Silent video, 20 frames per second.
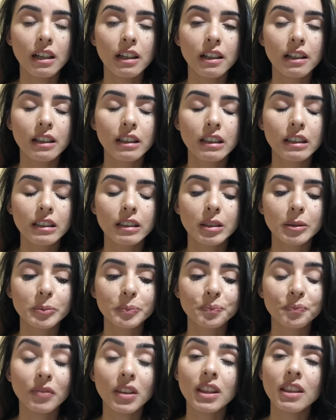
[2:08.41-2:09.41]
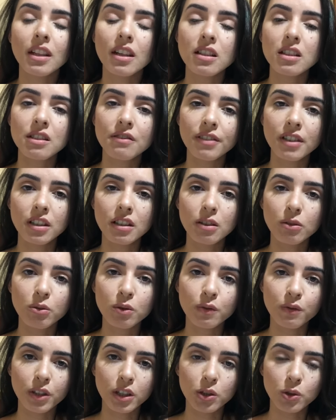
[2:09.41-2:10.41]
Hum, transferi
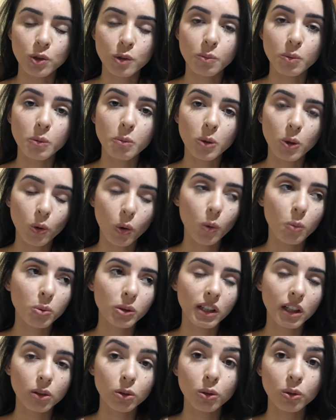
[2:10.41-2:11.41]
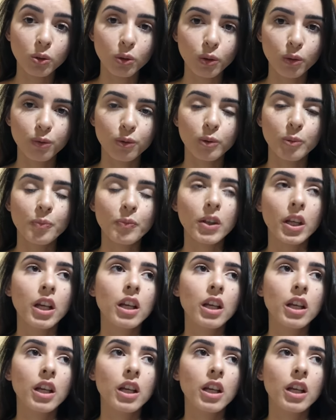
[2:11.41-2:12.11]
os vídeos para o meu computador novo.